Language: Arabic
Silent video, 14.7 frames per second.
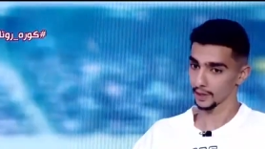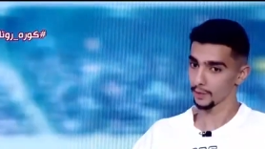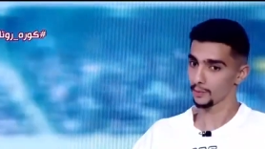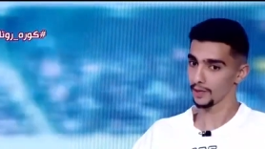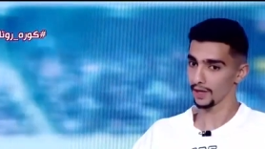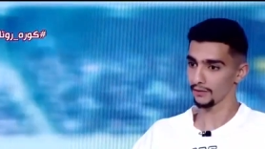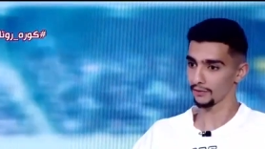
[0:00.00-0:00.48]

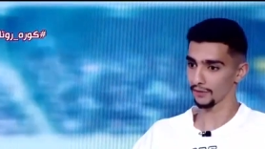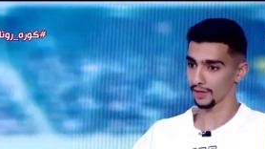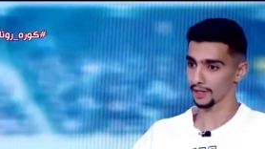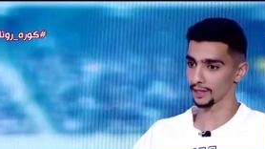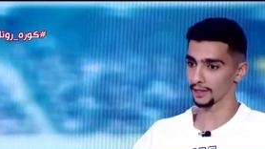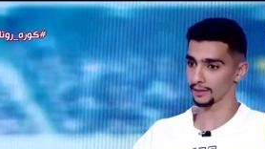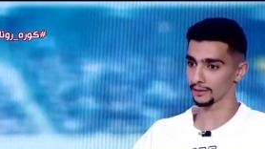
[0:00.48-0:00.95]
هم
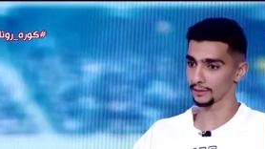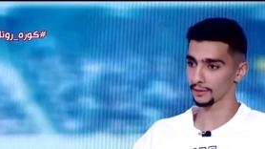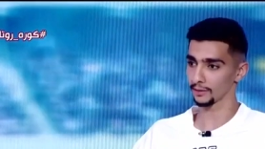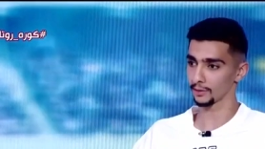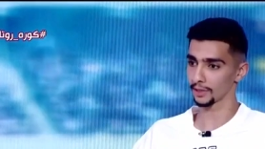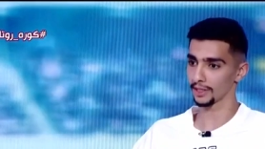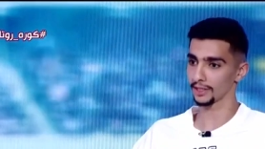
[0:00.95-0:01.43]
الافضل
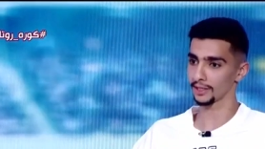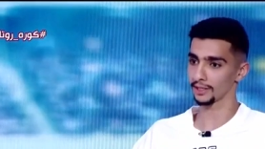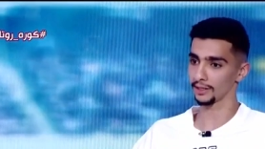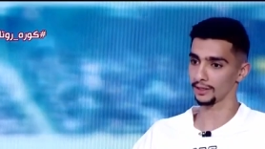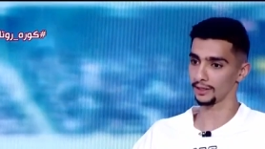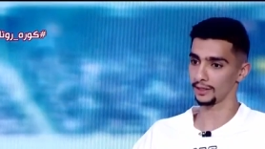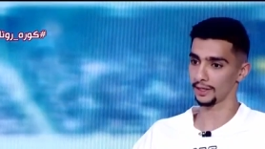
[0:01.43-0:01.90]
واكيد
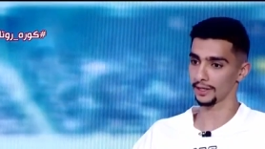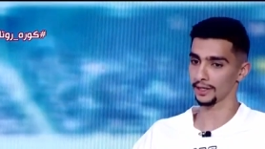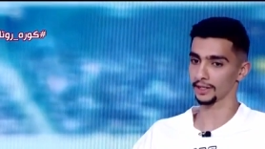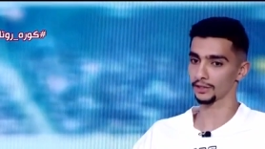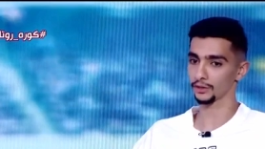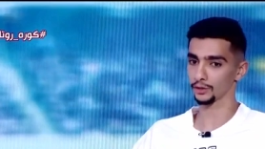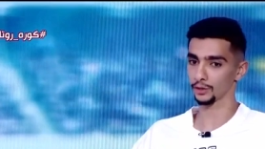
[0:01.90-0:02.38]
آه،
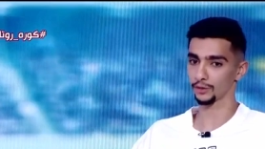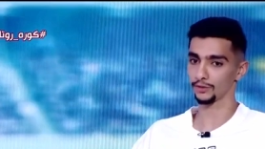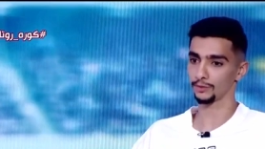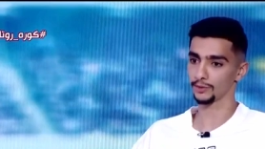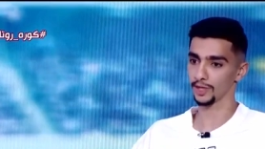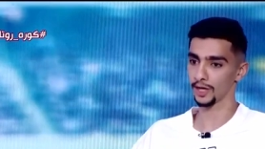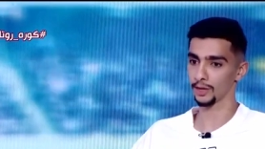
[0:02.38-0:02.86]
على انت
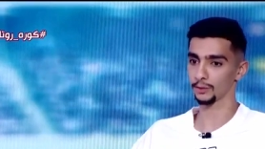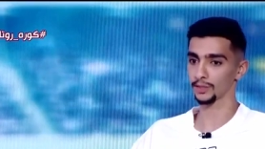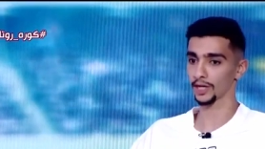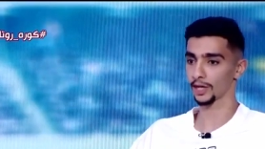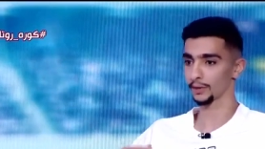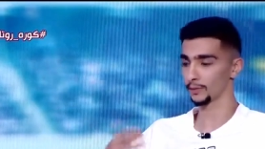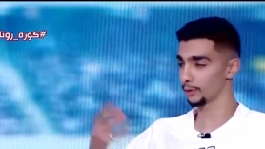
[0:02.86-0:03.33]
تشوفهم تحاول
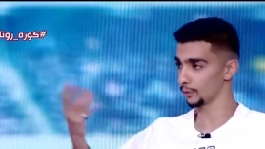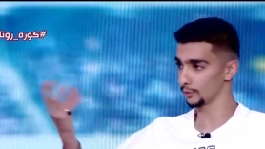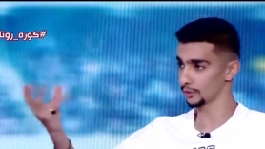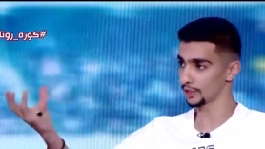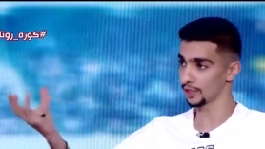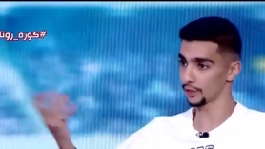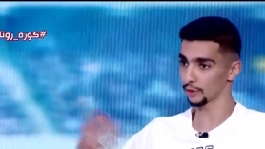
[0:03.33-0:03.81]
تاخذ منهم
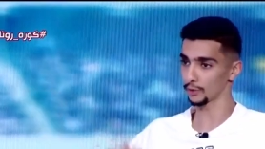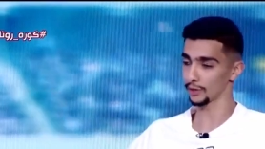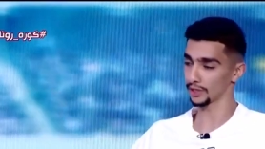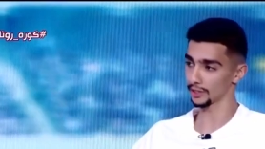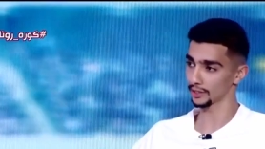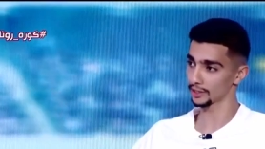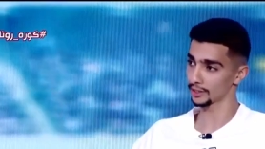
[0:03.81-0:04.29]
الشيء
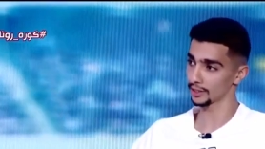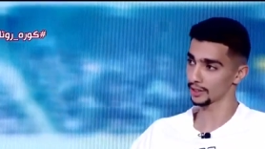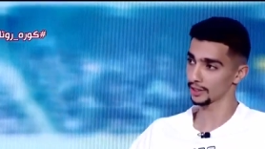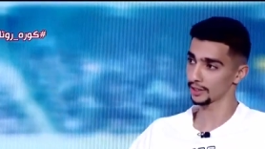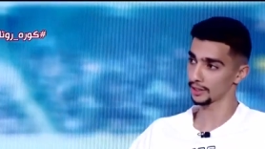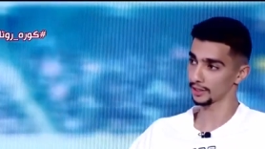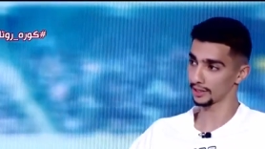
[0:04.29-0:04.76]
الكويس
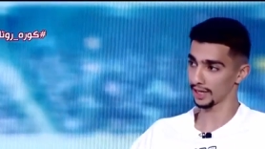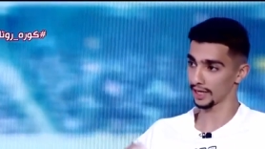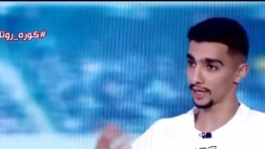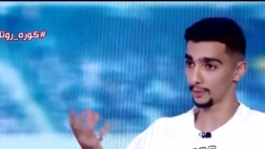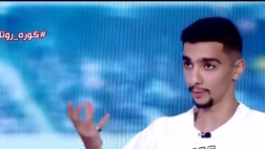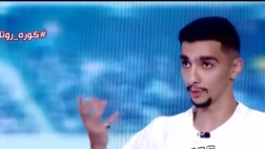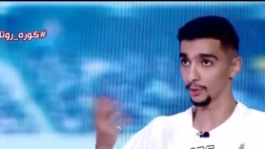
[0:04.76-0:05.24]

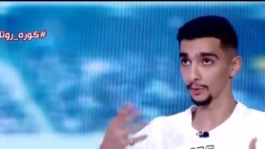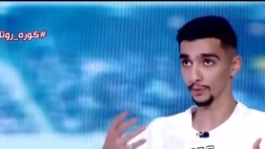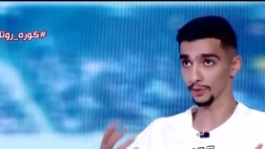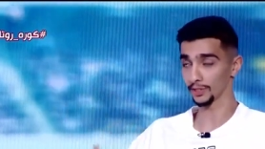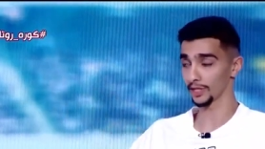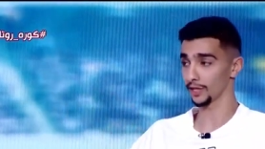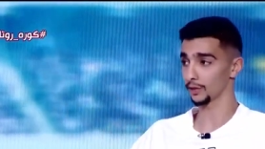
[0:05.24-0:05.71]
تتعلم منهم
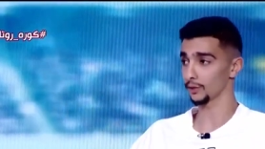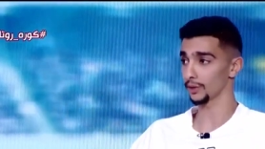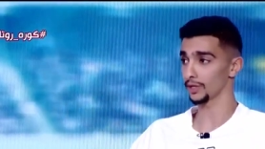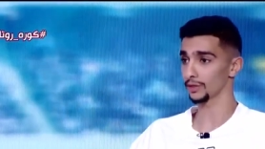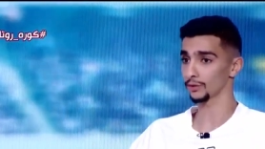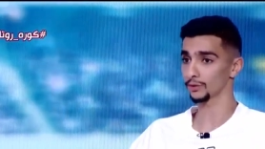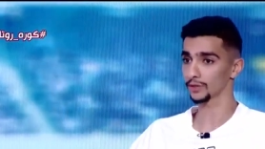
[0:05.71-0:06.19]
الشيء
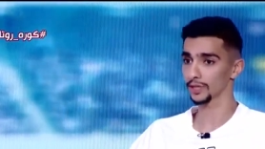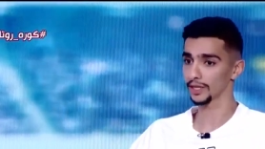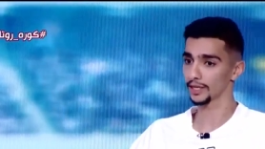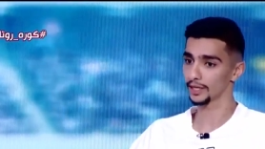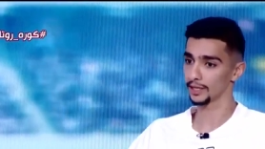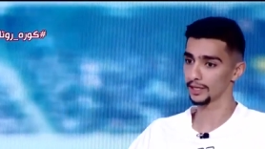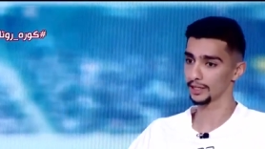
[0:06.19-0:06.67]
الكويس
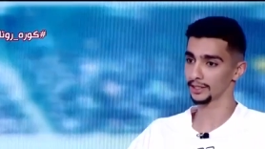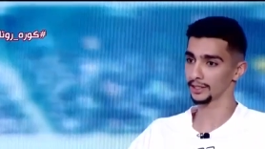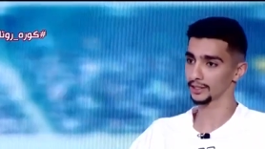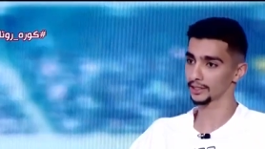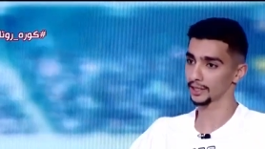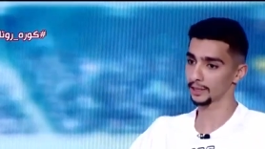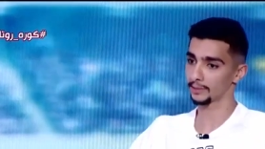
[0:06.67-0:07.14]
والشيء اللي
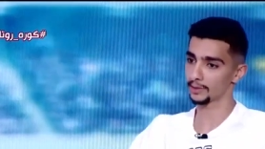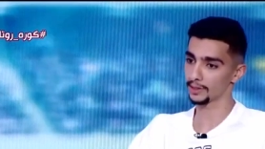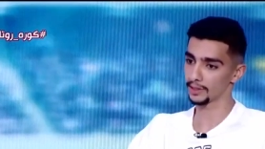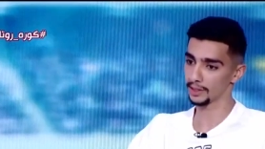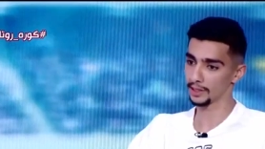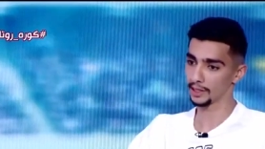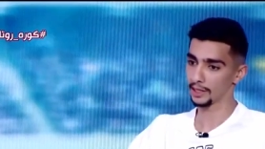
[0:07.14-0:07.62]
تحس انه
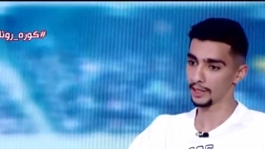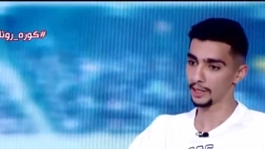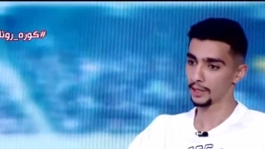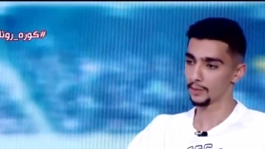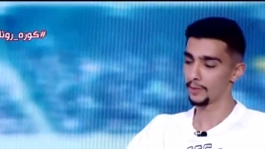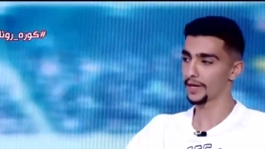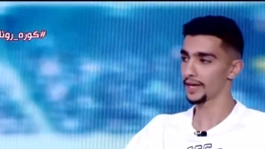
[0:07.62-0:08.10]

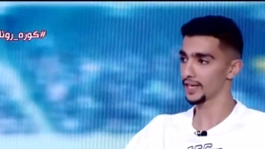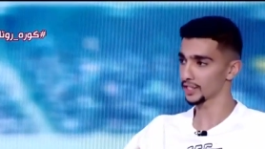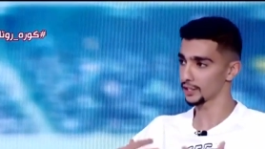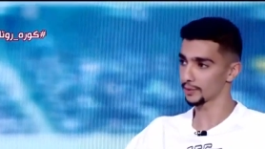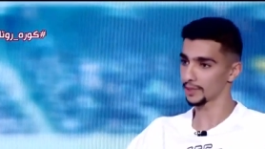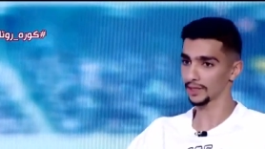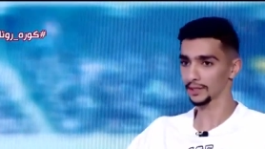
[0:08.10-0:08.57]
ما
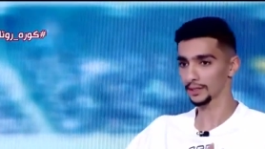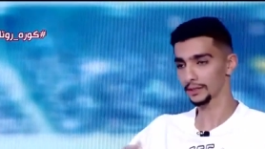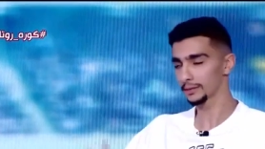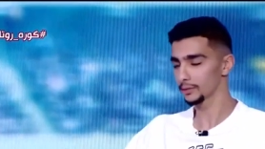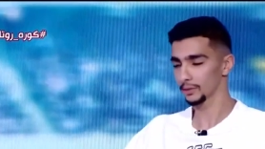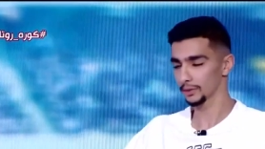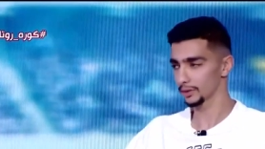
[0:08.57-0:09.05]
يناسبك انت
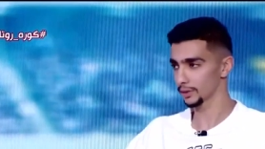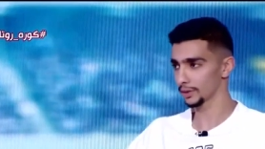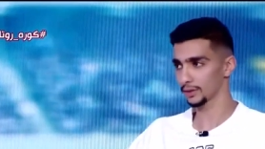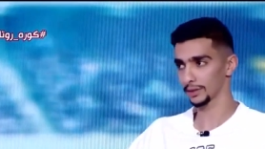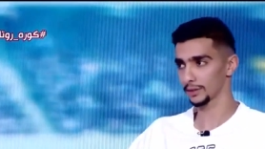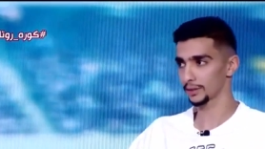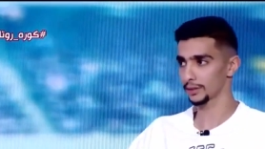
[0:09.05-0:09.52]

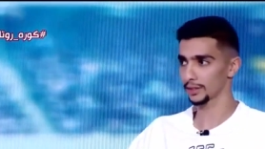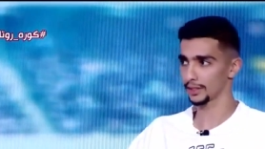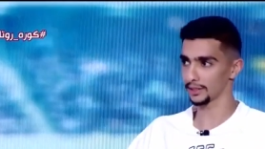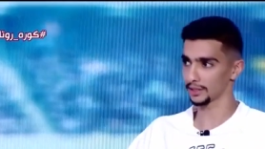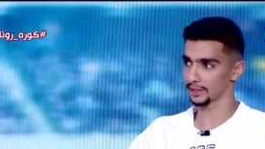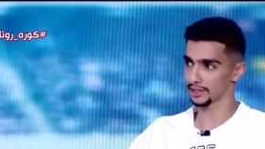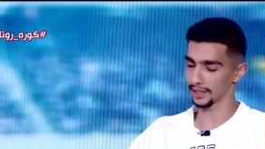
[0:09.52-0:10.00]

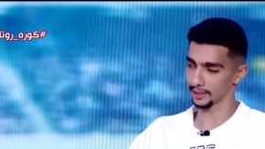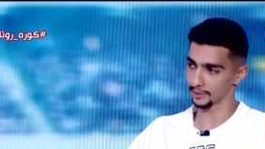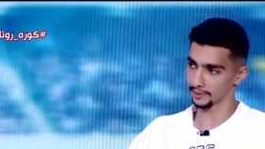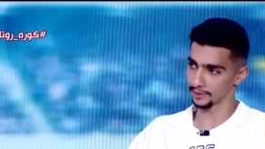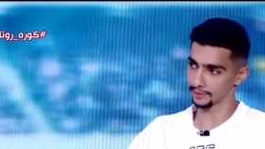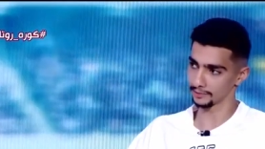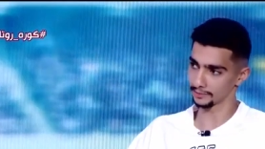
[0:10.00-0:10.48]
اكيد تتجنب
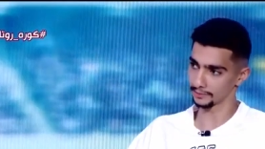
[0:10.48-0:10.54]
على